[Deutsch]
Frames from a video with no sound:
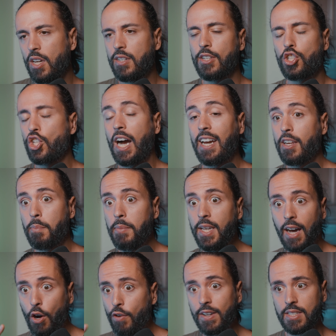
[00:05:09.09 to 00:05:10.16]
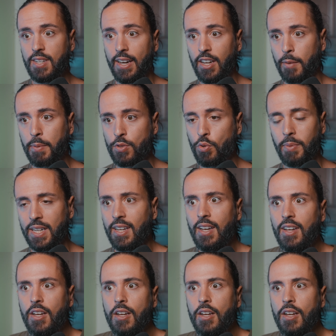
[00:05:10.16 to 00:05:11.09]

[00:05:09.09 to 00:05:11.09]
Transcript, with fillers: das schadet mir auch, was die andere Person macht,